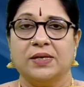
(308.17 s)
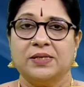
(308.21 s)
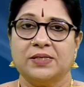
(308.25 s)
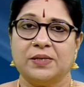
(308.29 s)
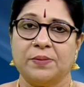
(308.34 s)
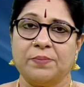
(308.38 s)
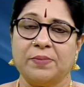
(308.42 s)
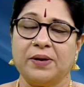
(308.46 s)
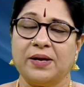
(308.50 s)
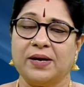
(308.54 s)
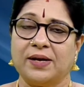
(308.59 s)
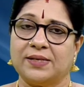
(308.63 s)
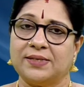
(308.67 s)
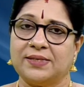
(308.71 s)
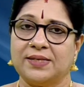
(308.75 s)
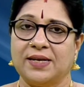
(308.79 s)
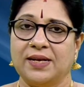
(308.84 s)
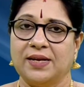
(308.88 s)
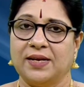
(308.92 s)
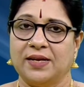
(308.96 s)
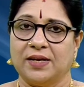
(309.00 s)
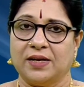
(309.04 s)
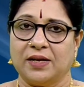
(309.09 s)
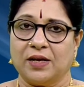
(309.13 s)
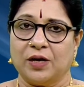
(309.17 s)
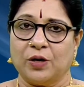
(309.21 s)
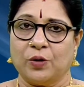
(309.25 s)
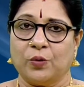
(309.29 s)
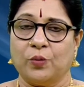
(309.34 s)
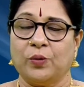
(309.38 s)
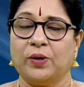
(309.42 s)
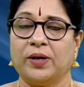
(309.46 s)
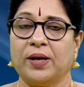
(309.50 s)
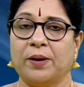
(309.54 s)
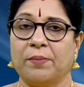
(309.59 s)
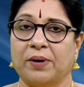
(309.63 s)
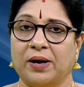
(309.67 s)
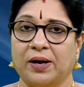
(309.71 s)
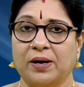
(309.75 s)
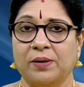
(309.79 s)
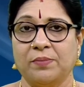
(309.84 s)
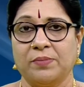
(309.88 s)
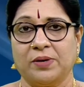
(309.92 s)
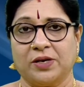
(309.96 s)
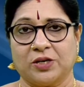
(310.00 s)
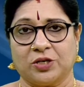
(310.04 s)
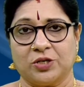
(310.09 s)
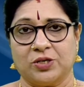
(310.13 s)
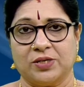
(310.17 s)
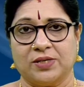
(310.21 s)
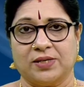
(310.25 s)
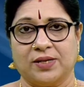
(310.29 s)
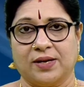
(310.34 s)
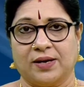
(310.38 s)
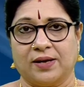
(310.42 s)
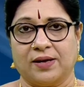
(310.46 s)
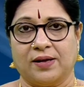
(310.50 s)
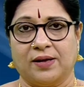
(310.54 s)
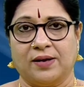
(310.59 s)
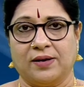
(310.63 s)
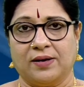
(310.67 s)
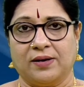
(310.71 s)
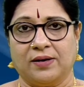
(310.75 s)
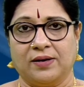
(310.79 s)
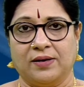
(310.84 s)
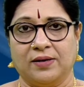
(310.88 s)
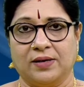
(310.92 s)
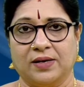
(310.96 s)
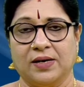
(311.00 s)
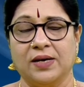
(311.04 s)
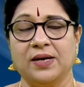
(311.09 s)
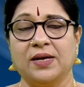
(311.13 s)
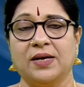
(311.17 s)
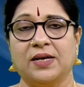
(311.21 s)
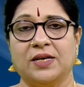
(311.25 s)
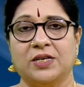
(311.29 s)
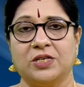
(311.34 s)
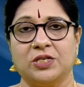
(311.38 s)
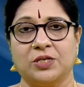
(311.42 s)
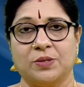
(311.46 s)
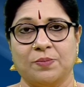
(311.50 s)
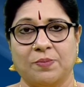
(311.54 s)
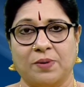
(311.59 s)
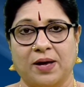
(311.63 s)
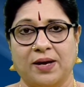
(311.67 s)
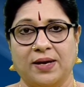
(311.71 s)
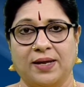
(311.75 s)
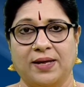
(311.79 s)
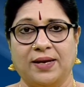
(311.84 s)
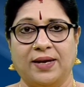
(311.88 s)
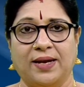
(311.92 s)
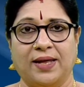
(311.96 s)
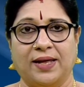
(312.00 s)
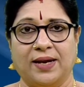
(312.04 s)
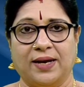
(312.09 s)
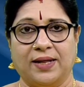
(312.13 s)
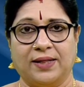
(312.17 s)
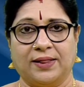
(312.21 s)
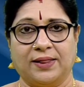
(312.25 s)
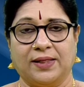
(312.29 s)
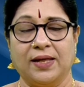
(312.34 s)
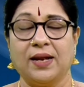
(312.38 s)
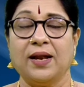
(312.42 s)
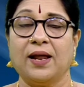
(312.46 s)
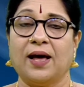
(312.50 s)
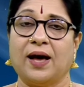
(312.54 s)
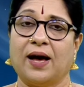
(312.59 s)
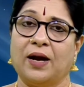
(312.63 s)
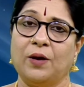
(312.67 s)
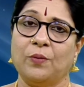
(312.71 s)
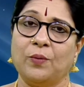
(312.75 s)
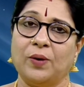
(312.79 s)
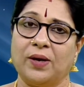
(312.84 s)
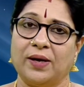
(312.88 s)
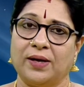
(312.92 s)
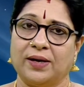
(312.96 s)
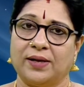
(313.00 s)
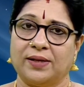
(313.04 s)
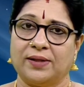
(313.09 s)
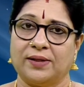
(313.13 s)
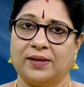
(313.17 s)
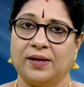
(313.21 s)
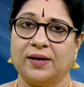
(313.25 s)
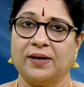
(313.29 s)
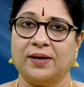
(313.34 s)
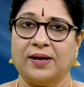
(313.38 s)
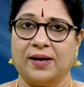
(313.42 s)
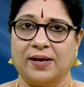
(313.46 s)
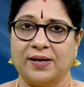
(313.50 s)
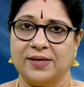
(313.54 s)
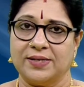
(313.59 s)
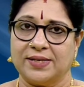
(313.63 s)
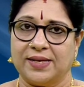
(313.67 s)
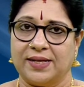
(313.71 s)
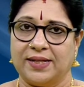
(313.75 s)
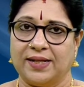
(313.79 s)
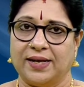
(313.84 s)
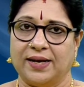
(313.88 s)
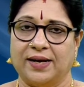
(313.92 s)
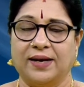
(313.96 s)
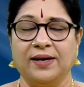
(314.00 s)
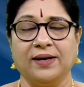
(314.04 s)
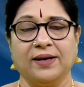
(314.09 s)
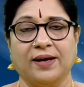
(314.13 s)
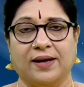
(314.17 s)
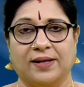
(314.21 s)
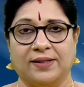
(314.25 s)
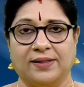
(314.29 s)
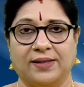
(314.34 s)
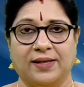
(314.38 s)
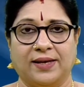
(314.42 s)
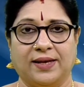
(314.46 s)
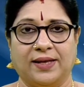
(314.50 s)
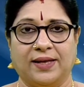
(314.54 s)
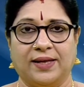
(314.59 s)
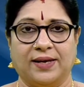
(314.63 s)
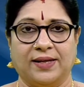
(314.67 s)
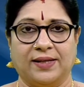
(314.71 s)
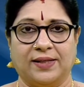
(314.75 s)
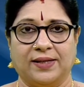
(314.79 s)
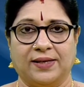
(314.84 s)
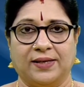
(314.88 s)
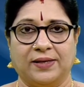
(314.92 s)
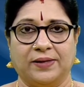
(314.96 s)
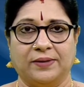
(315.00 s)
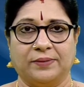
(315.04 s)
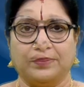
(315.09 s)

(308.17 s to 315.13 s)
சிம்மராசியில் இருக்கக்கூடிய மகம் நட்சத்திரக்காரர்களுக்கு இன்று மாலை நேரத்தில் அலுவலகத்தில் நல்ல செய்திகள் காத்திருக்கிறது